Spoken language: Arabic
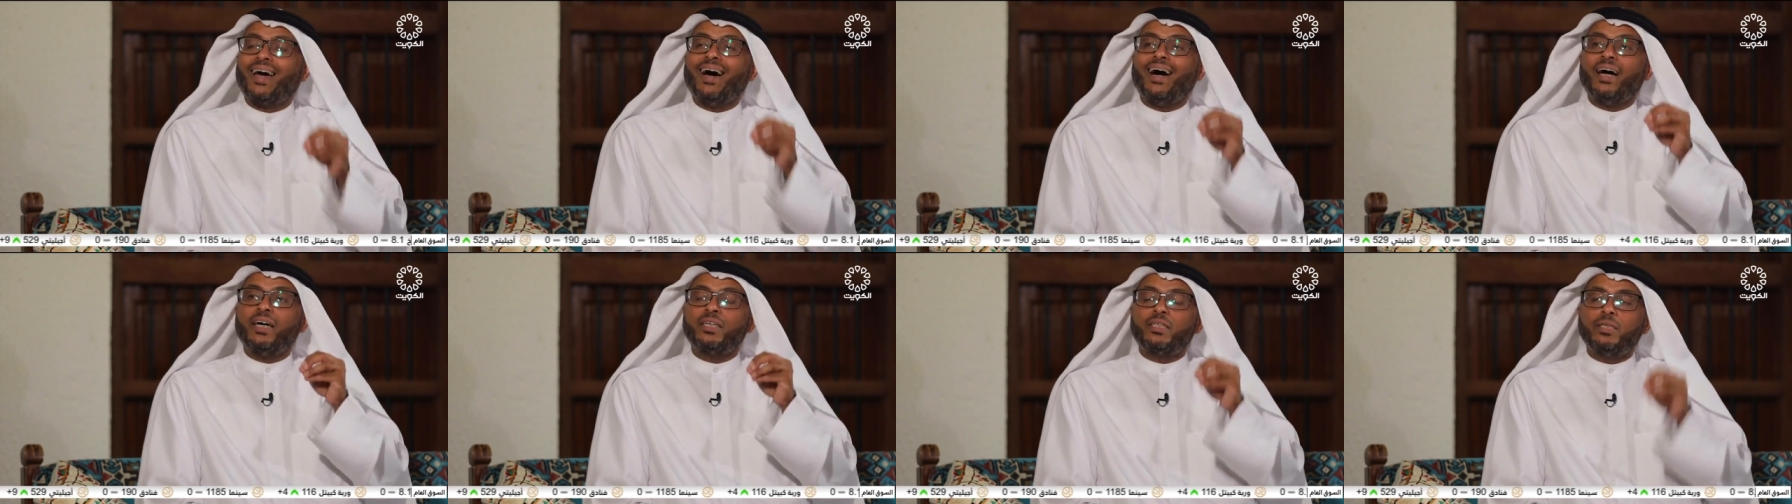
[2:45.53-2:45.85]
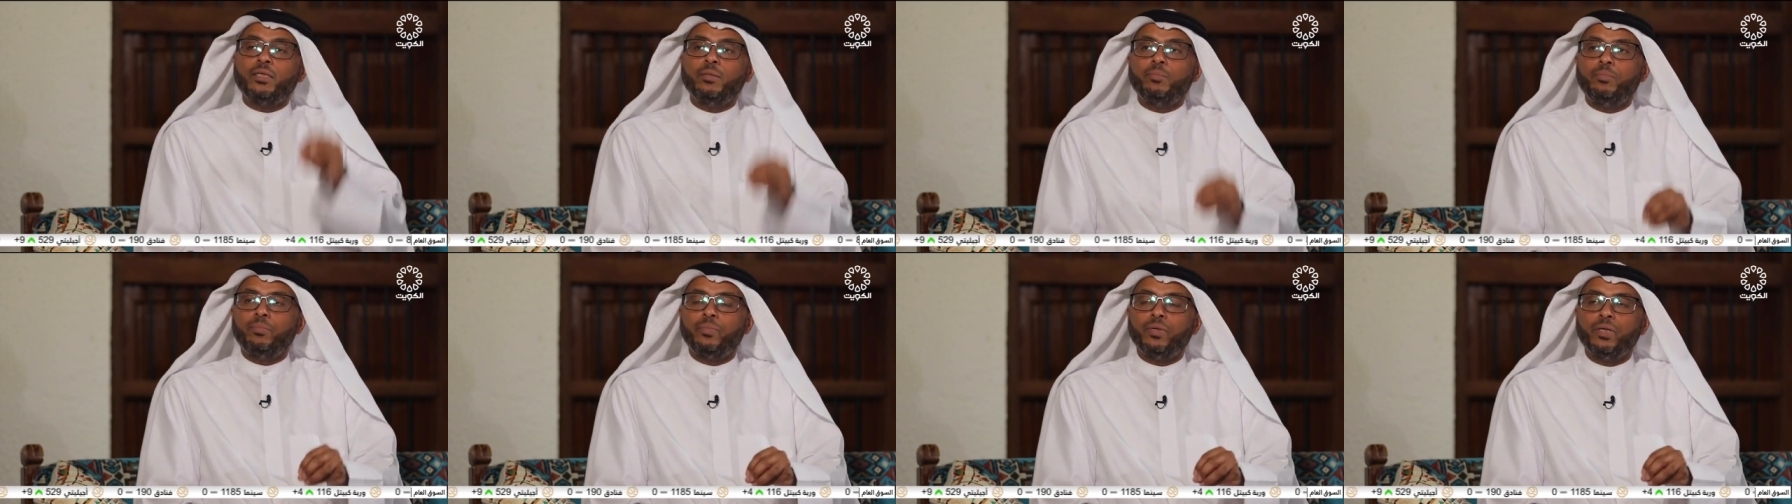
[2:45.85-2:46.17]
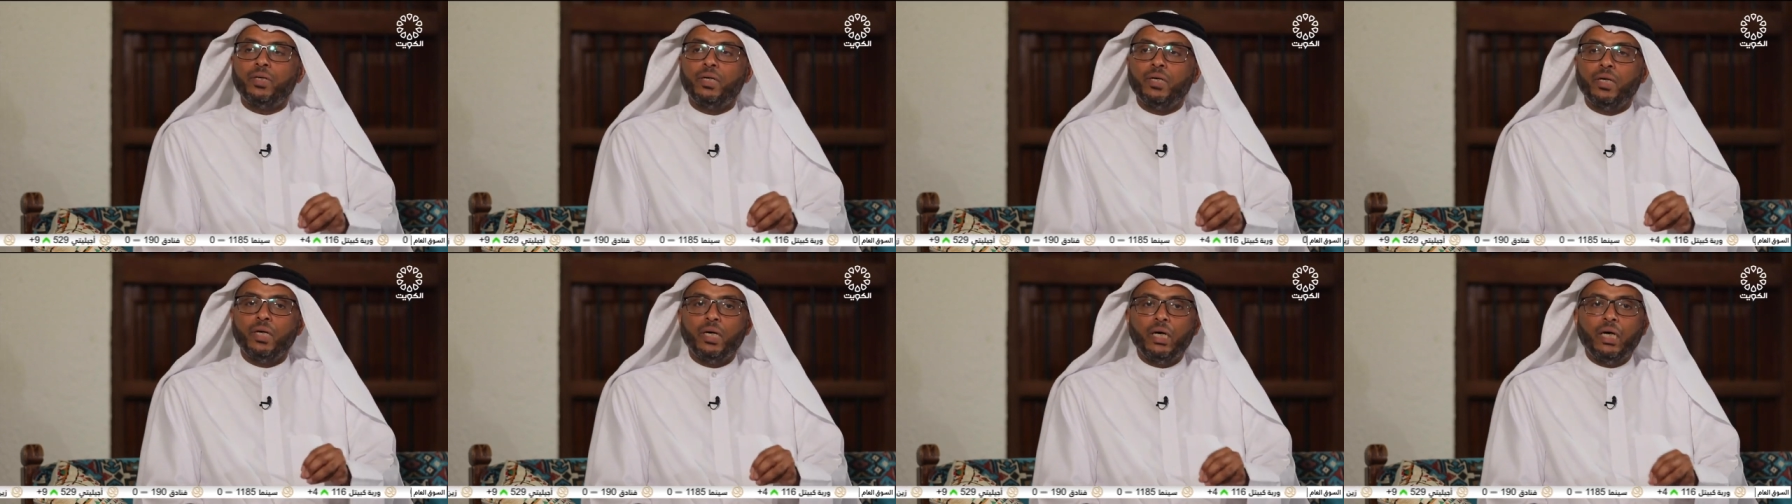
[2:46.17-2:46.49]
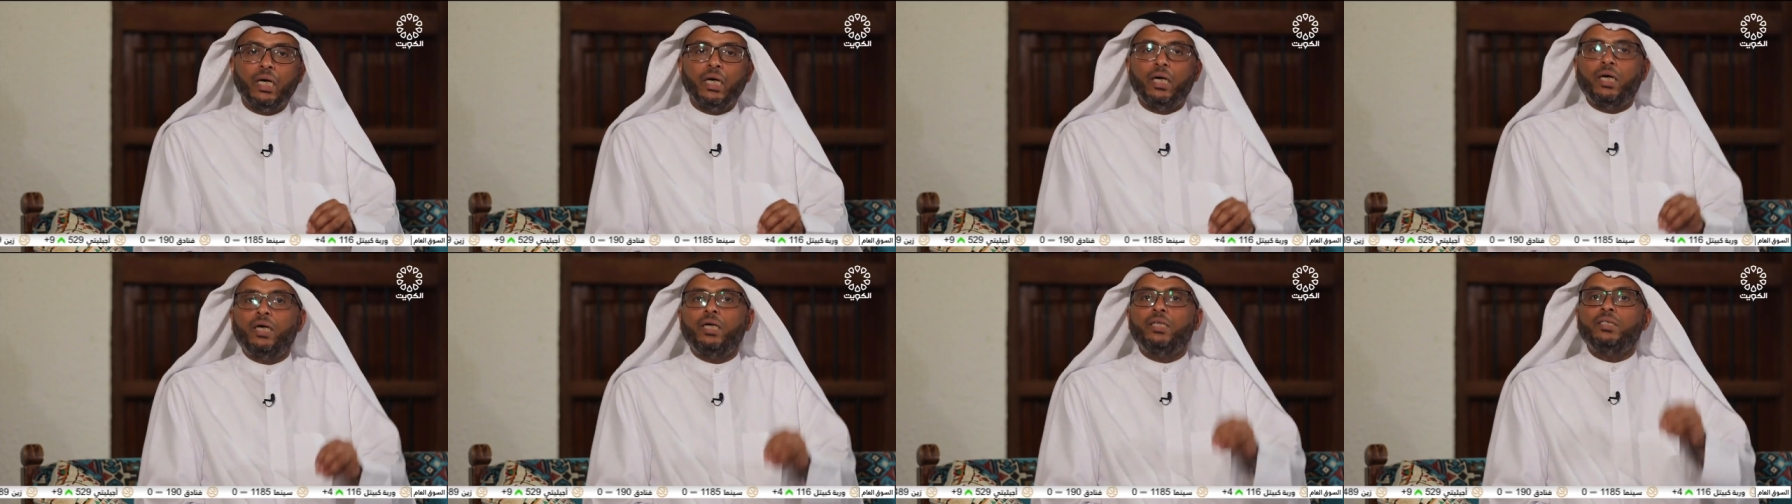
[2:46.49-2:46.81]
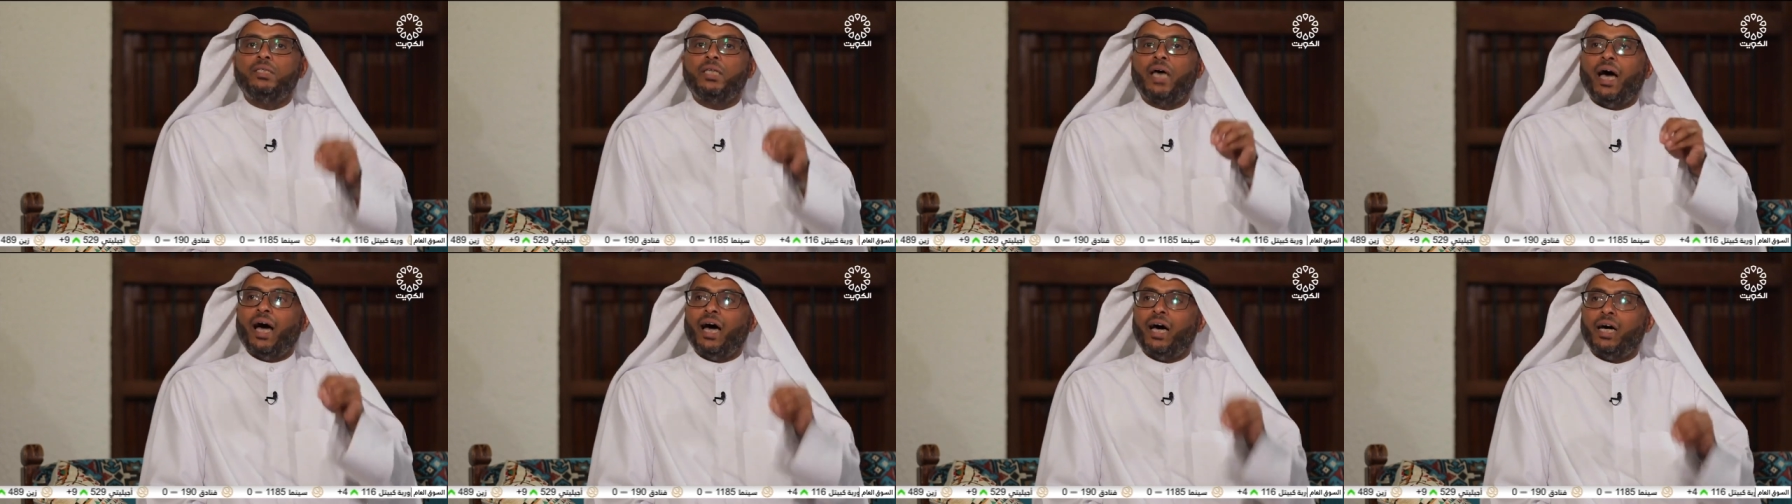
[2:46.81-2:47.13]
كاتب
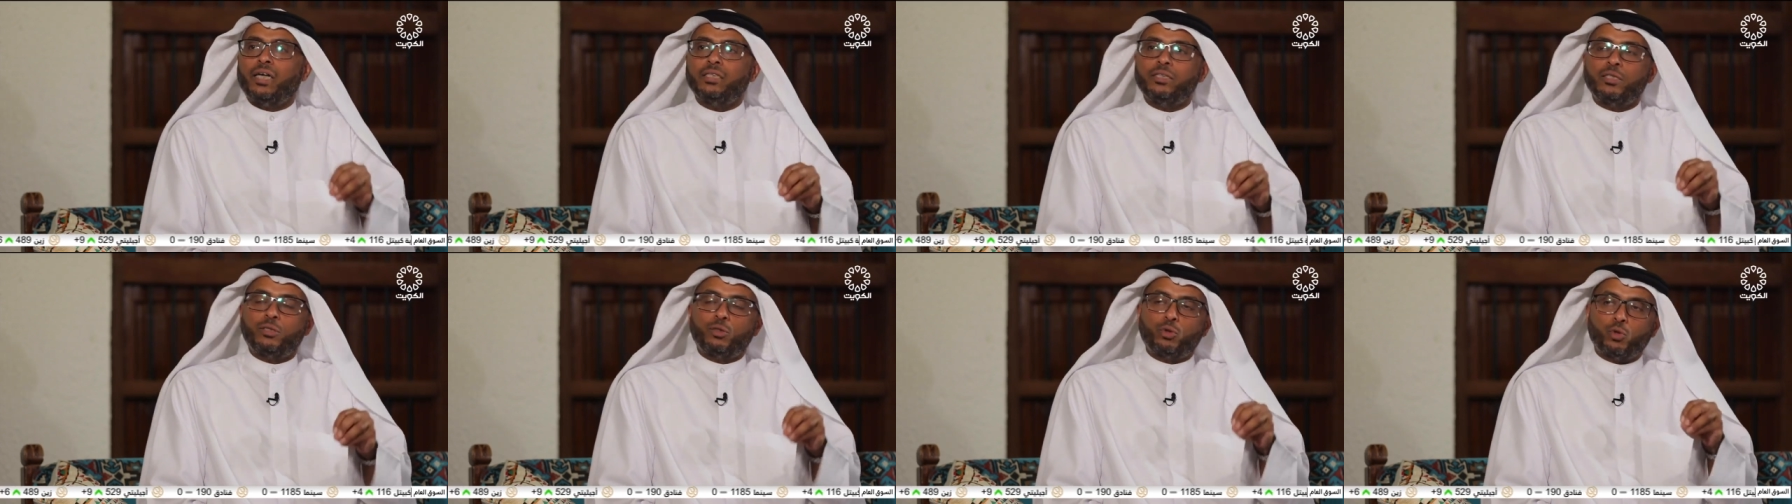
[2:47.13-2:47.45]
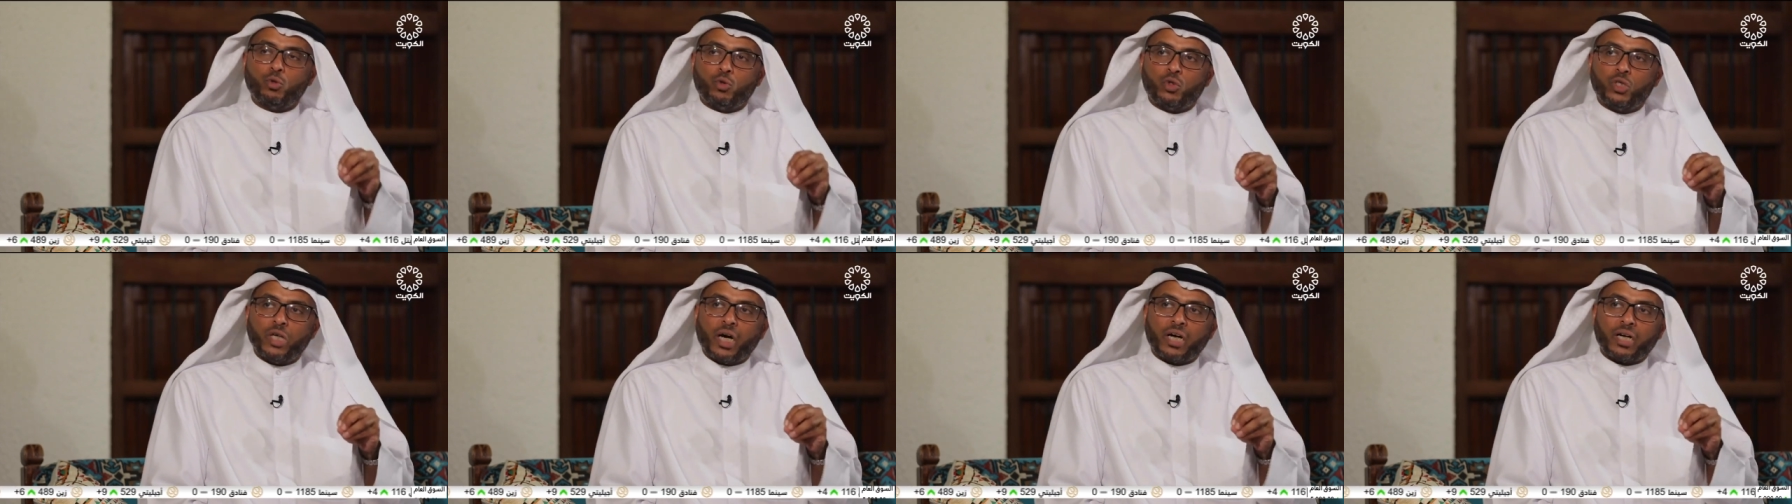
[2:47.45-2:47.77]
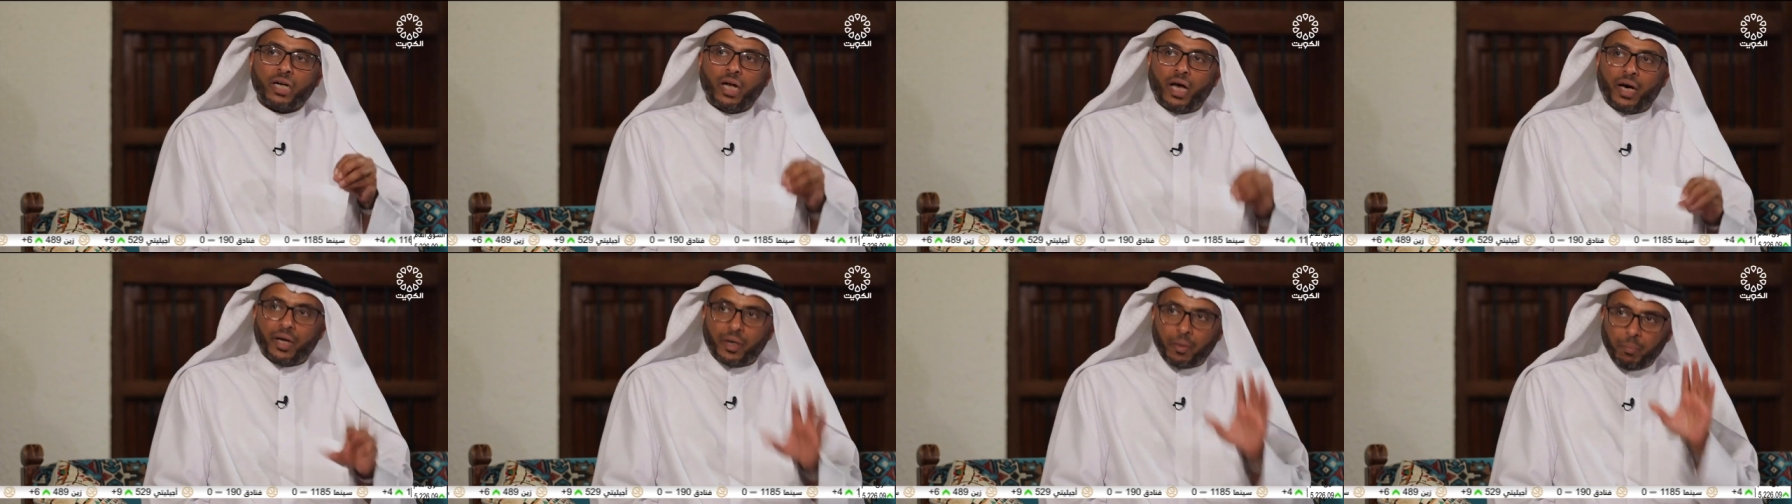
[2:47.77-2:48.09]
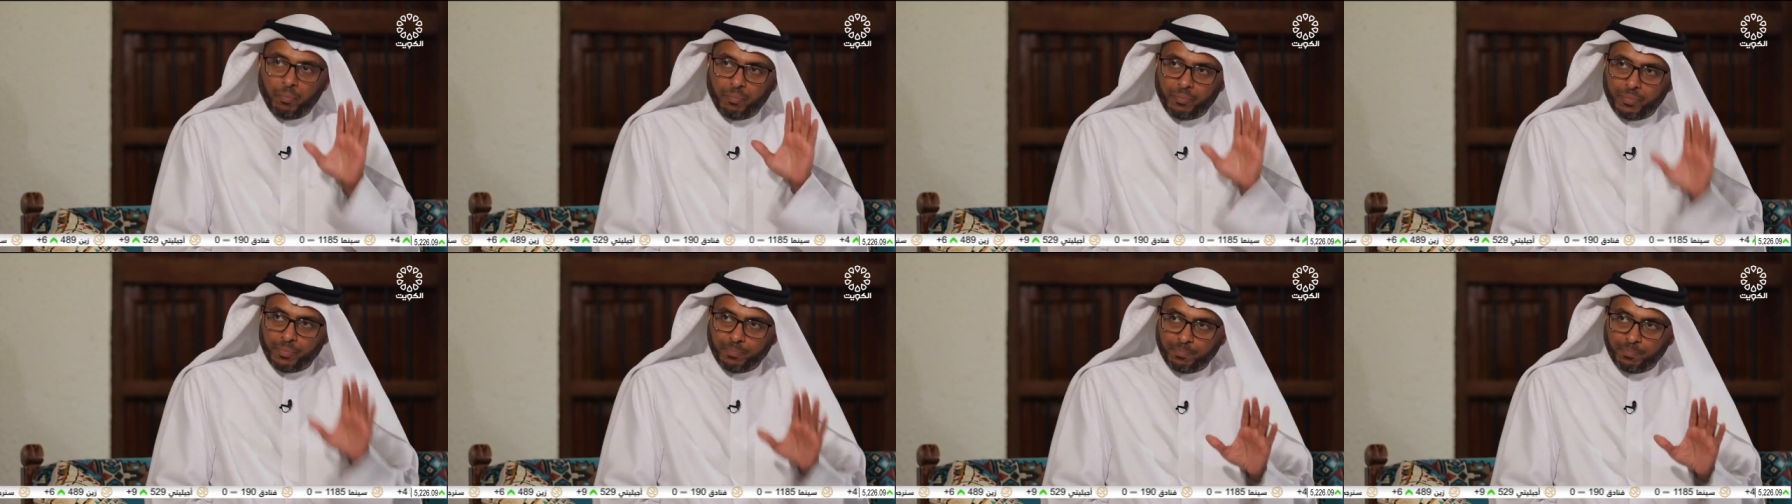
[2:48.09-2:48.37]
عند أحد التجار العرب